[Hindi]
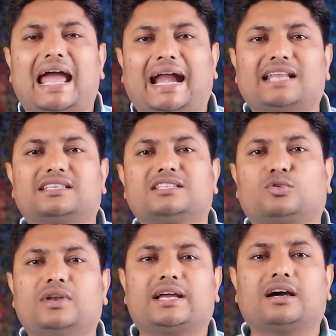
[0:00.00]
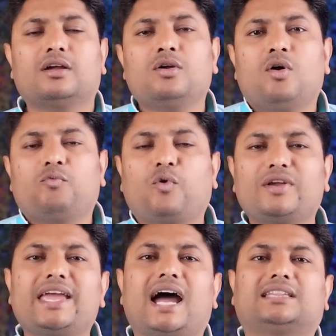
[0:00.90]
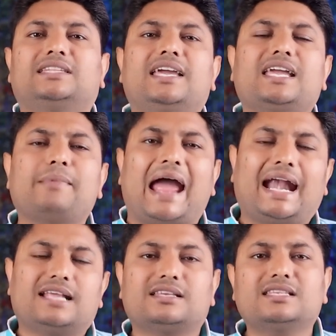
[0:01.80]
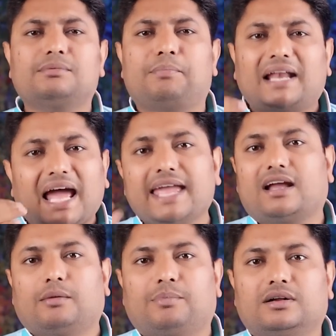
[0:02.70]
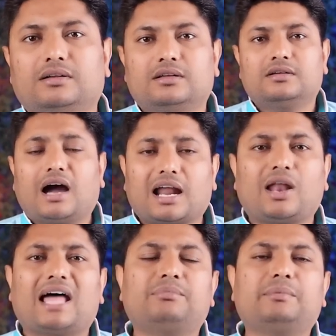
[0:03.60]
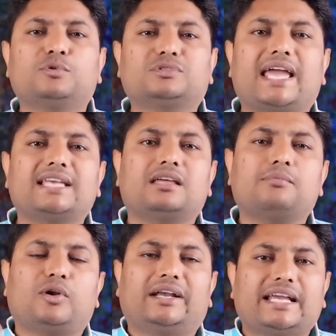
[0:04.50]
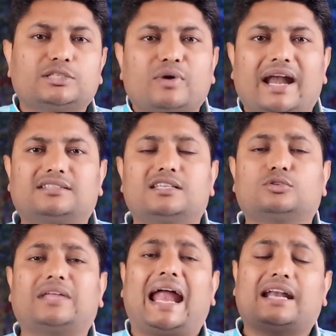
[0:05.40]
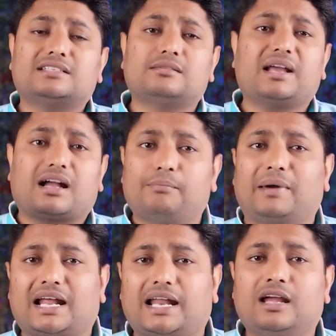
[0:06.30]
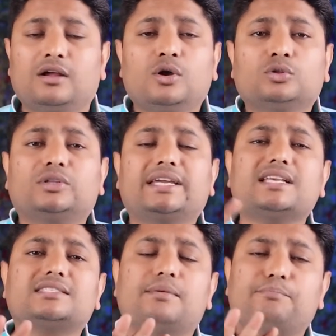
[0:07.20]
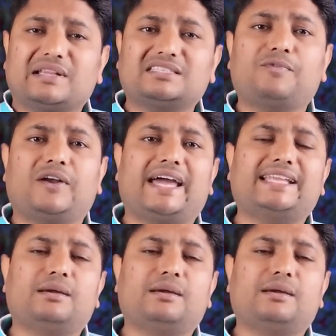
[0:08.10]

है एडसेंस को लेकर वो ये आती है कि हम एडसेंस बनाए कब हर आदमी पूछता है ये सर मोनेटाइज तो एडसेंस होता है एडसेंस हमें कब बनाना है तो देखिए सिंपल सा फंडा